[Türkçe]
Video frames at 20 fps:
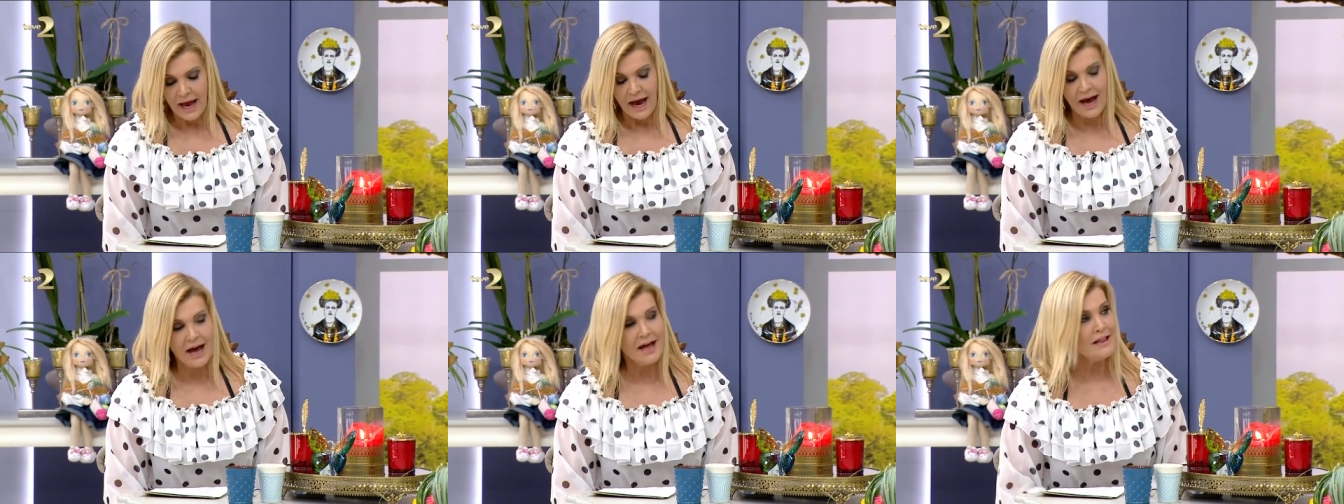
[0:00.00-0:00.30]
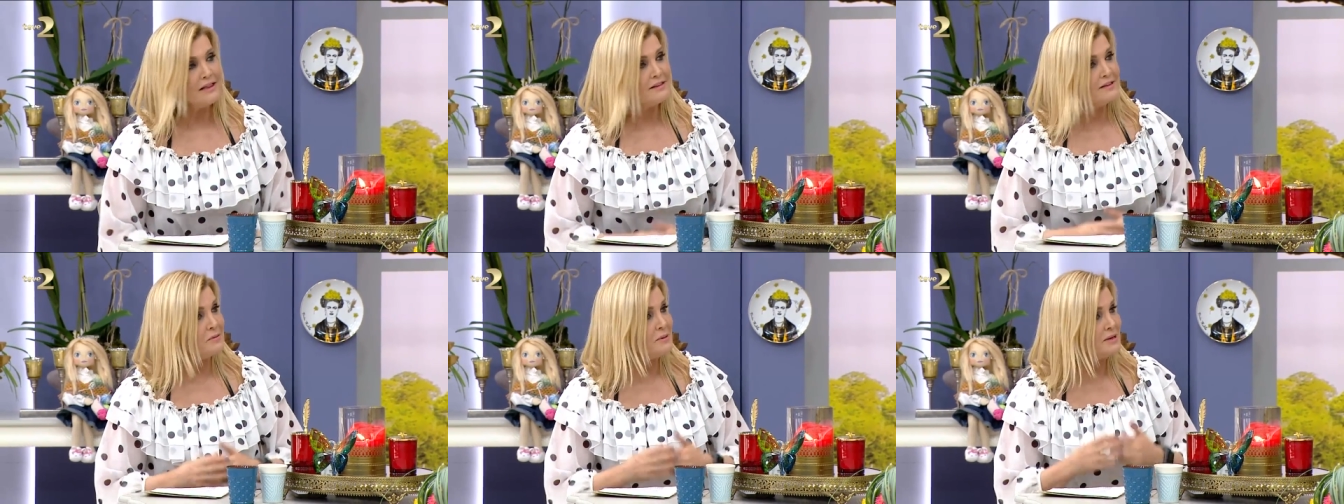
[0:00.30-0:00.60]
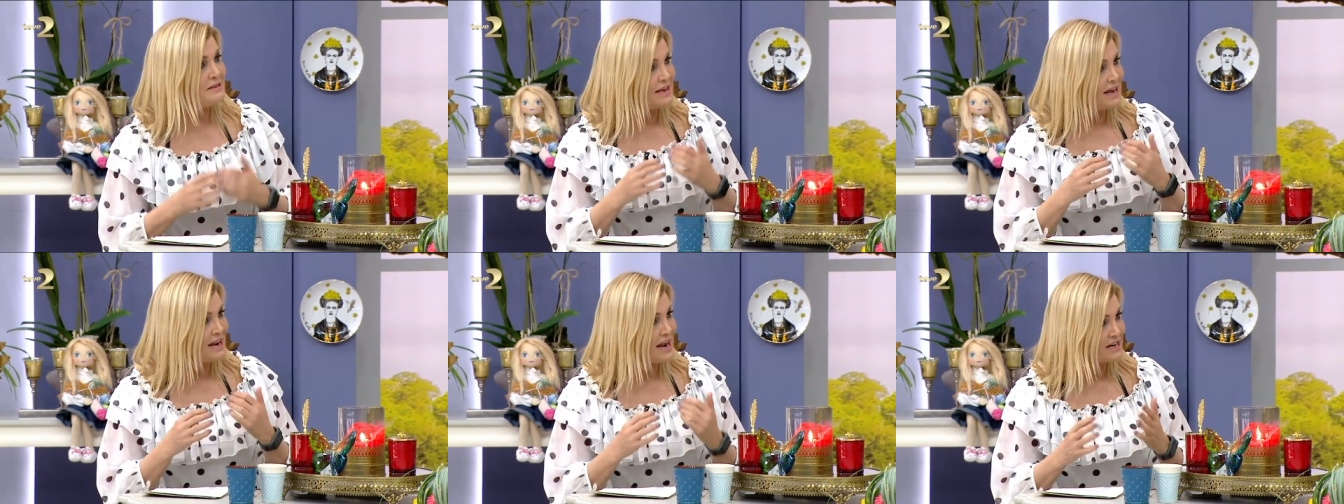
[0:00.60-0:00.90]
aldı
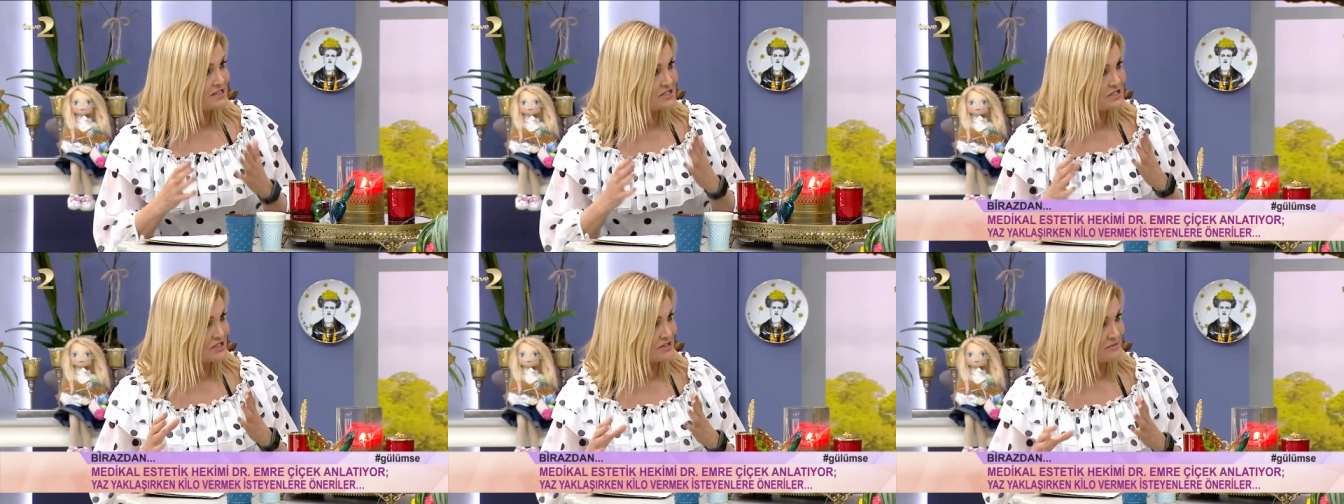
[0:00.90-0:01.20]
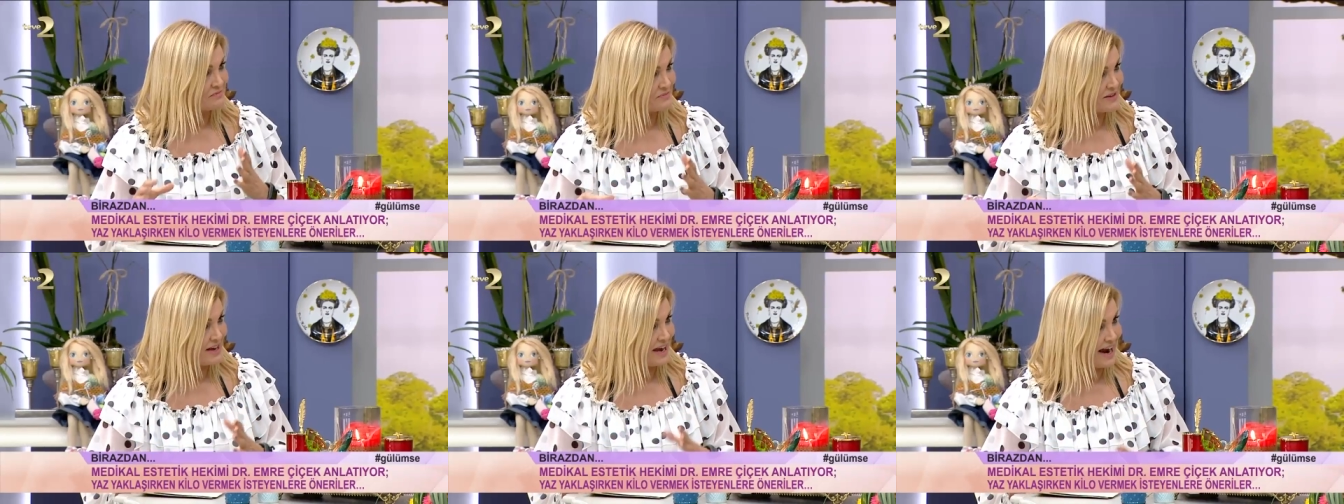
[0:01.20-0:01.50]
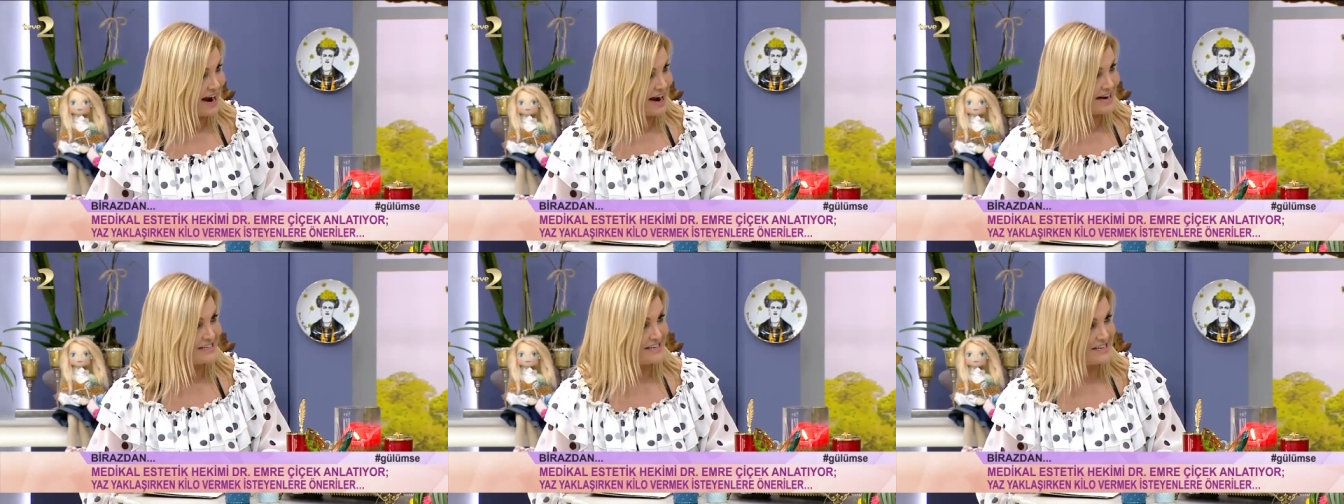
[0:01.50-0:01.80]
bir telaş
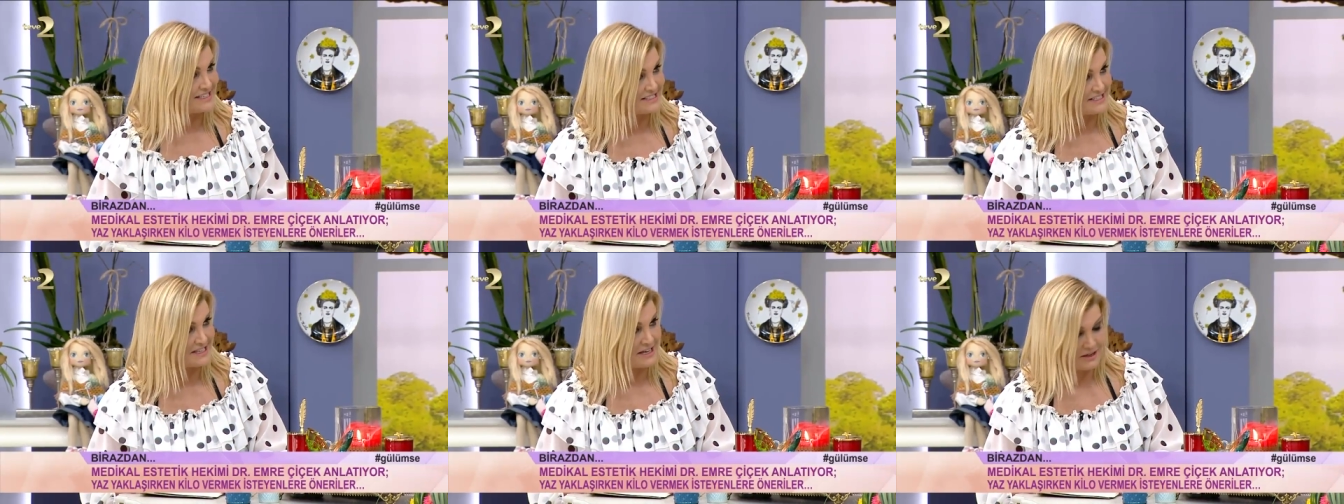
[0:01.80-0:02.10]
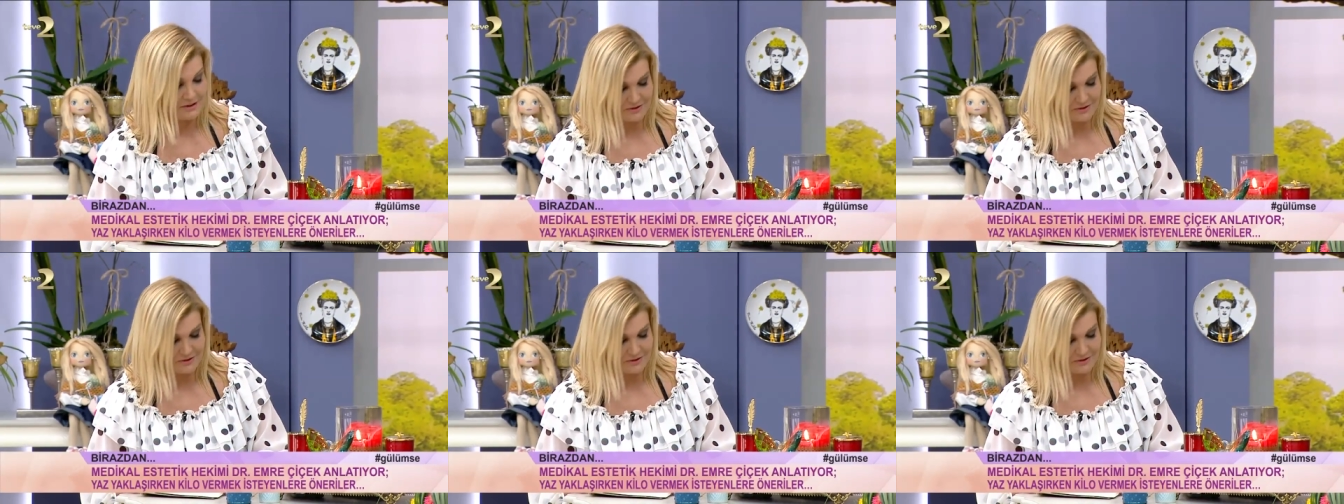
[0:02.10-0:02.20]
herkesi evet.